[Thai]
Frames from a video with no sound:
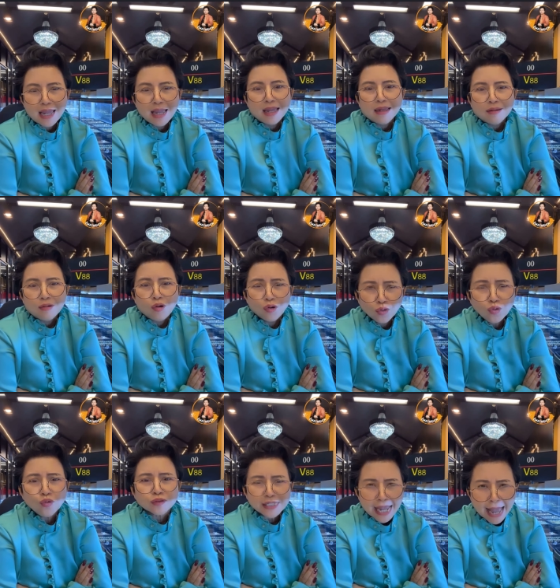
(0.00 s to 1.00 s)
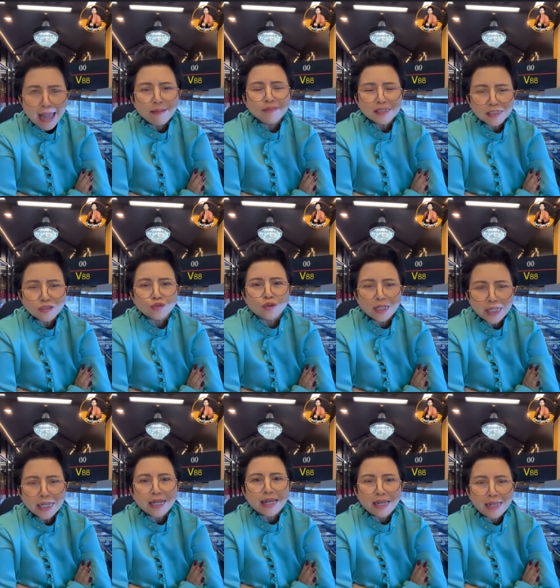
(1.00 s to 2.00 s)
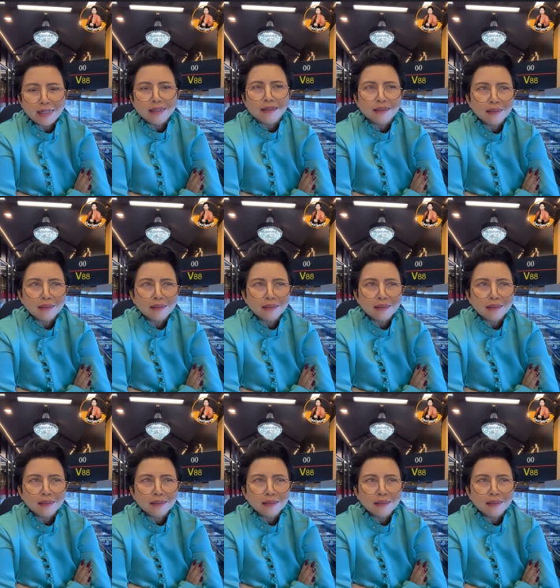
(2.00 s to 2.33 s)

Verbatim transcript: นะ คนลูกสามมันจะสวยยังไง